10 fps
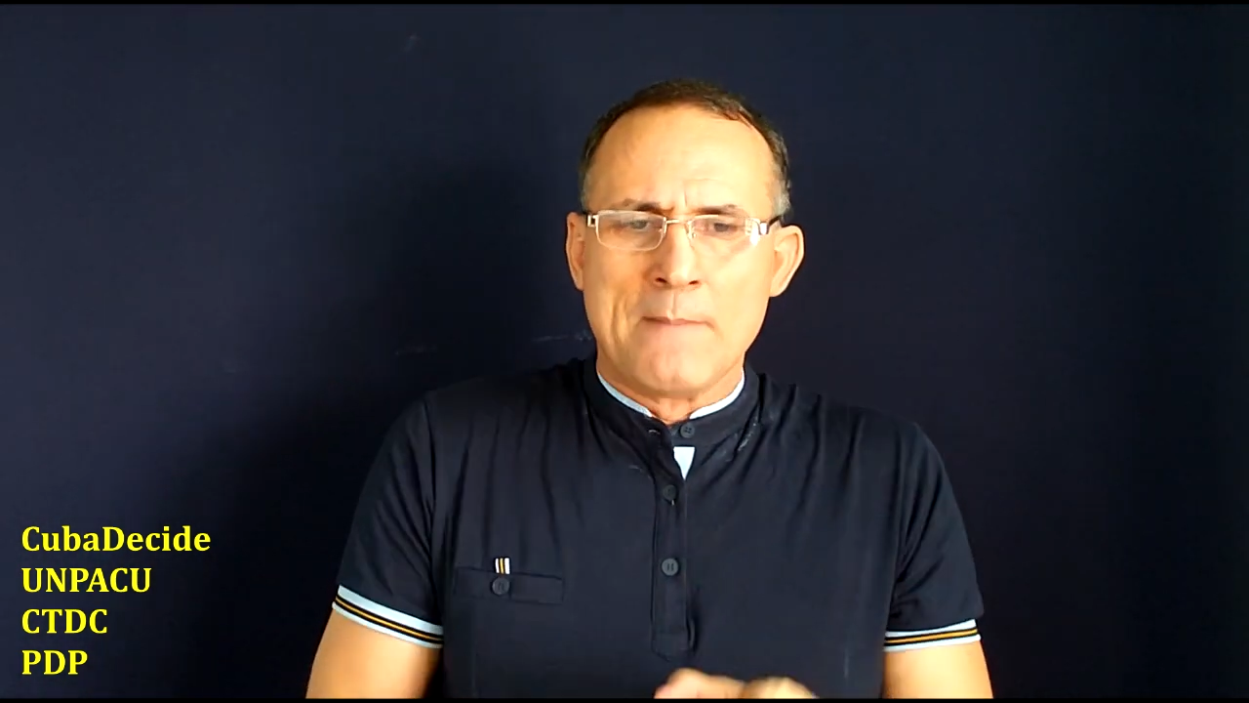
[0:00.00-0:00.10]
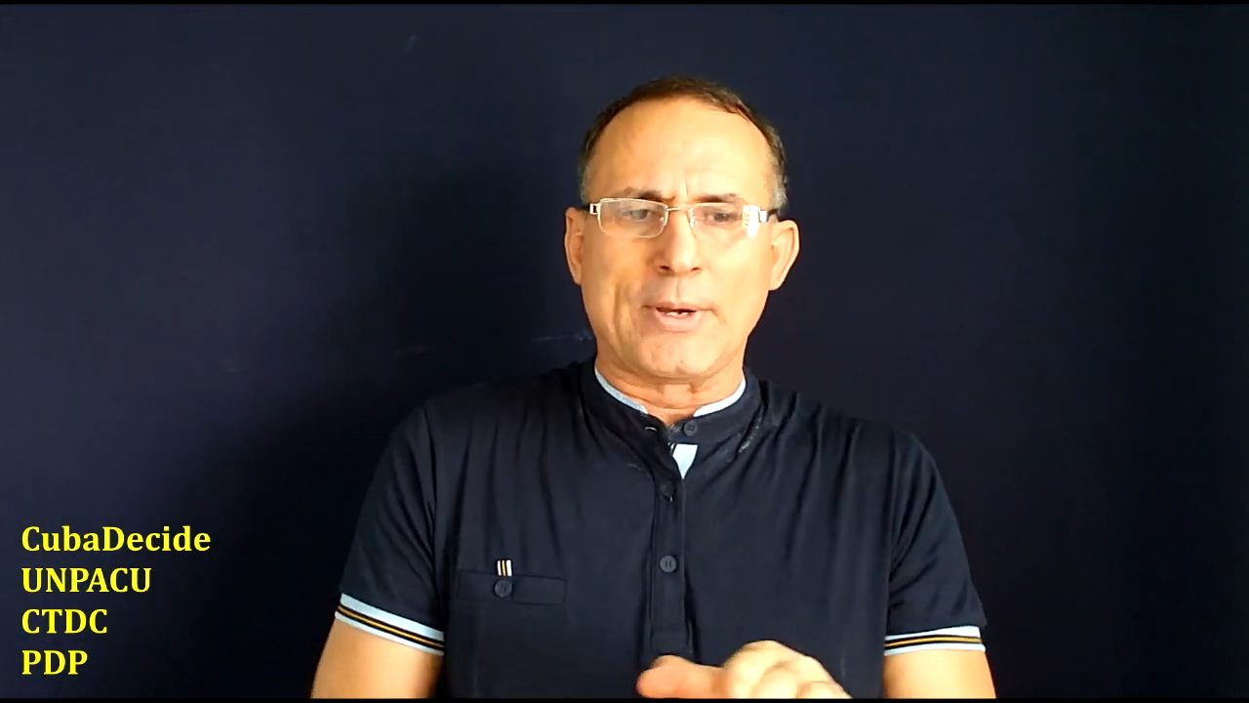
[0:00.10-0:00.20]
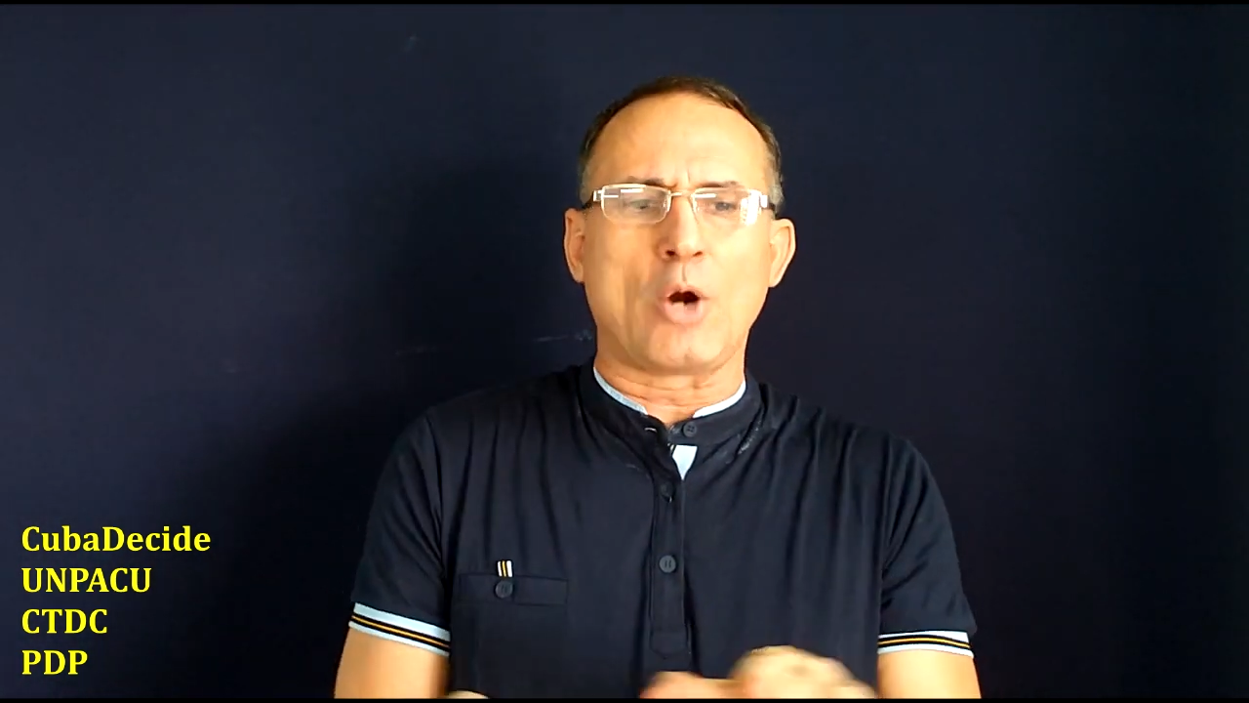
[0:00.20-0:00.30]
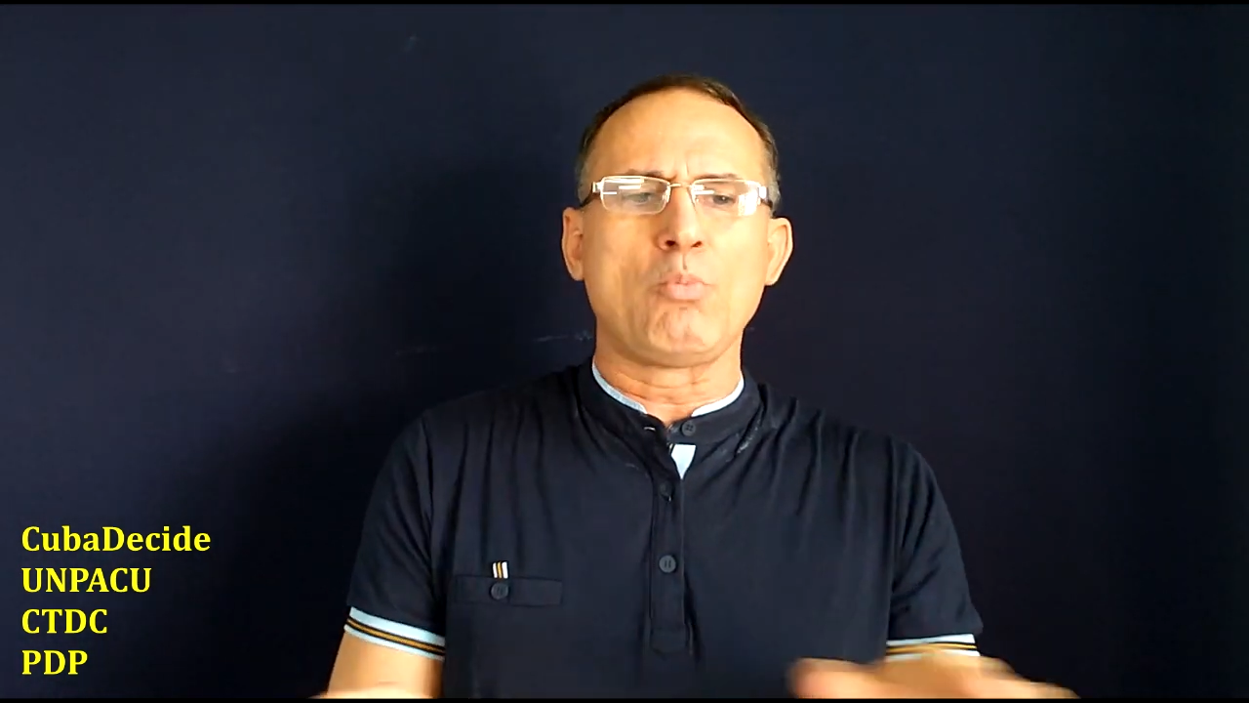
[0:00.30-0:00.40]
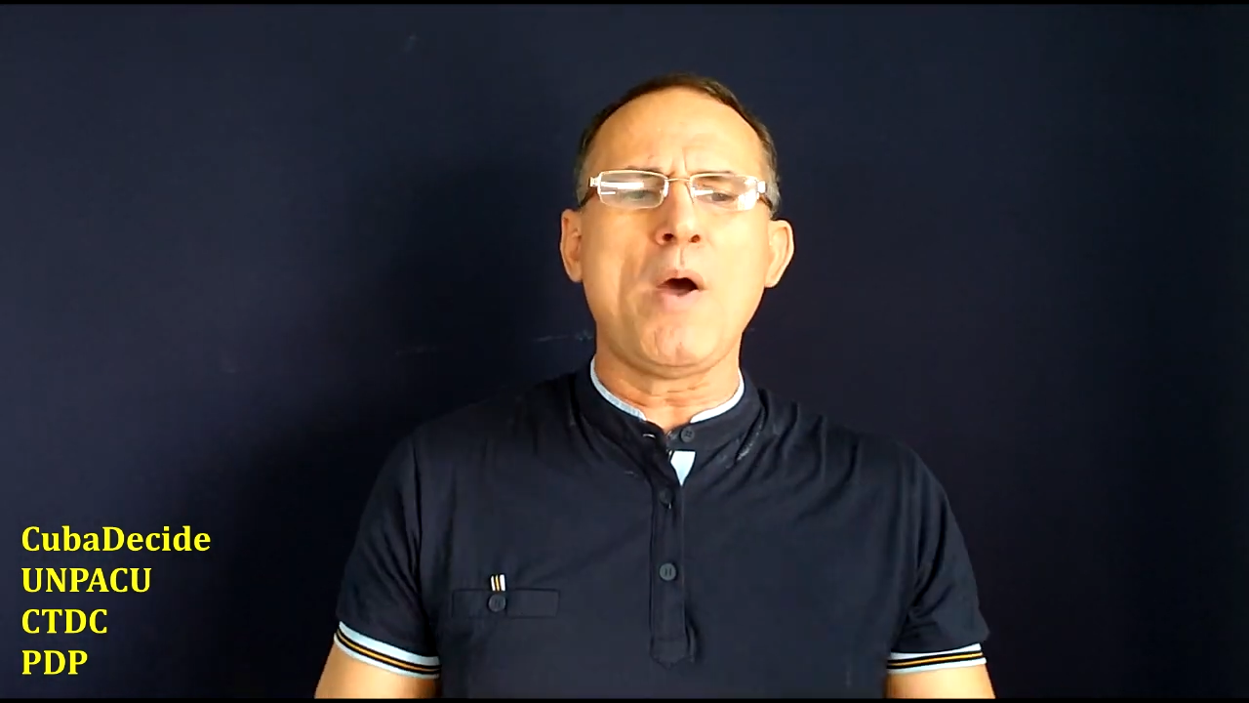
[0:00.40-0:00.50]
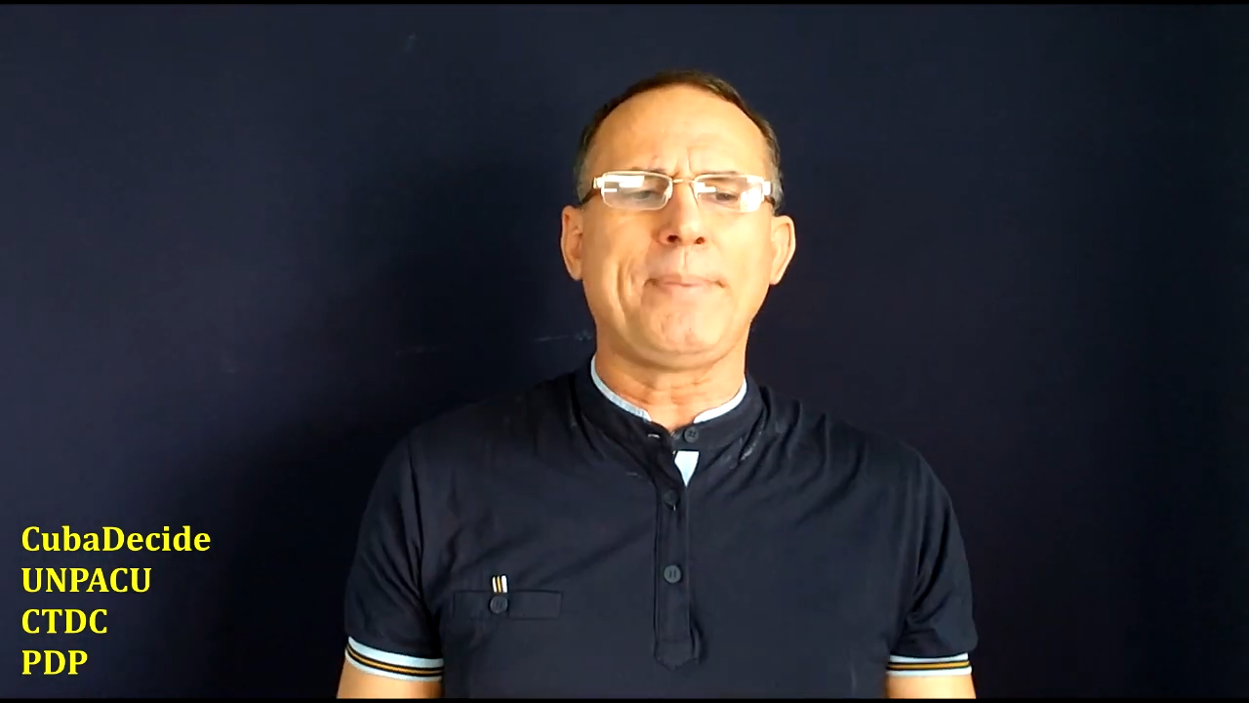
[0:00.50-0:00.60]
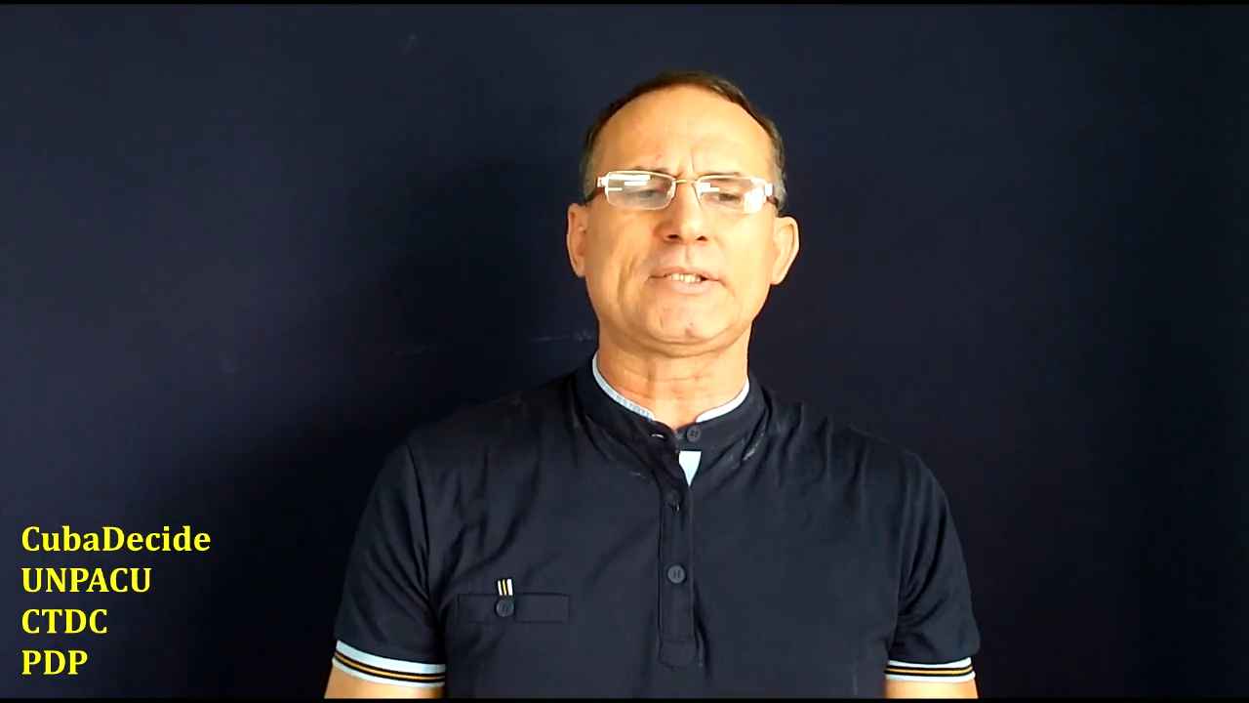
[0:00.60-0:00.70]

Pero el buen